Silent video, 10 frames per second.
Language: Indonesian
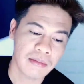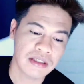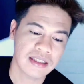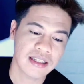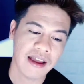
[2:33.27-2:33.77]
agar
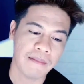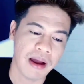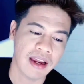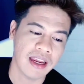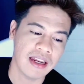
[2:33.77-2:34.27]
bisa saya
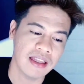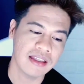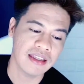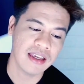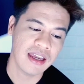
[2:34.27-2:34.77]
pakai
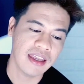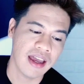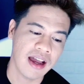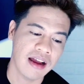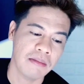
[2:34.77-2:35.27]
nantinya
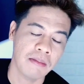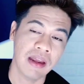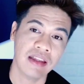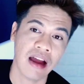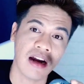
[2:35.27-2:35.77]
yang
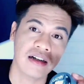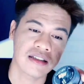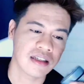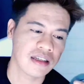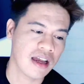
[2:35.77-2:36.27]
matte hard
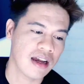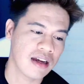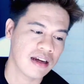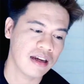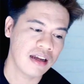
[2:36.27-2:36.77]

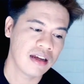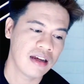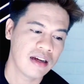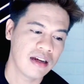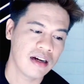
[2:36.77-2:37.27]
yang
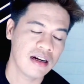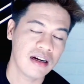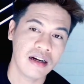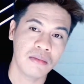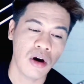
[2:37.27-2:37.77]

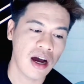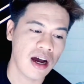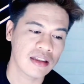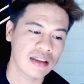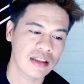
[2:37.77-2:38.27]
uh,
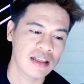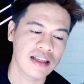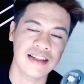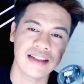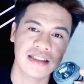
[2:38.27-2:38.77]
buat
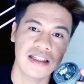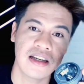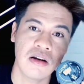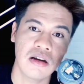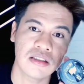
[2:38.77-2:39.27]

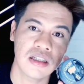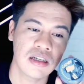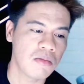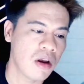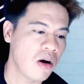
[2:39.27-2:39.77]
seed,
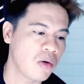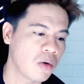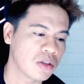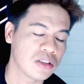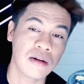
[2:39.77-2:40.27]
seed
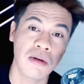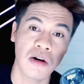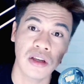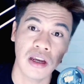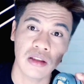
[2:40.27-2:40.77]
blow seed
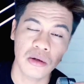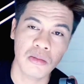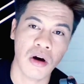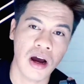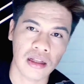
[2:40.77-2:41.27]
blow yaitu
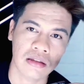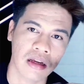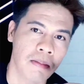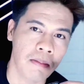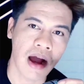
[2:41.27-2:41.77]
buat
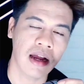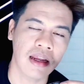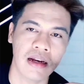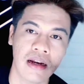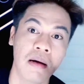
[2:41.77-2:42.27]

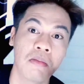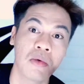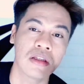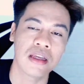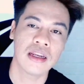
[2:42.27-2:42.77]
ngembangin
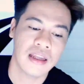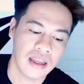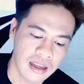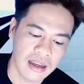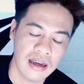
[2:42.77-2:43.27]
rambut jadi
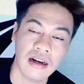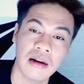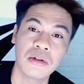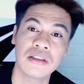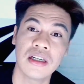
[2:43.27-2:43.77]

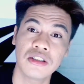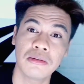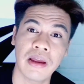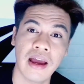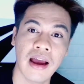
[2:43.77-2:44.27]
rambutnya
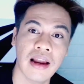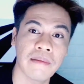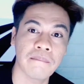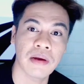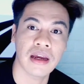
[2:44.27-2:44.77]
supaya
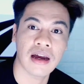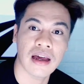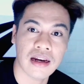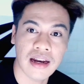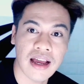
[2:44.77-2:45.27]
gak lepek
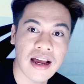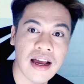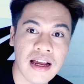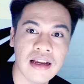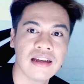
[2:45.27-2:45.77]

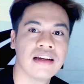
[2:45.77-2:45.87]
karena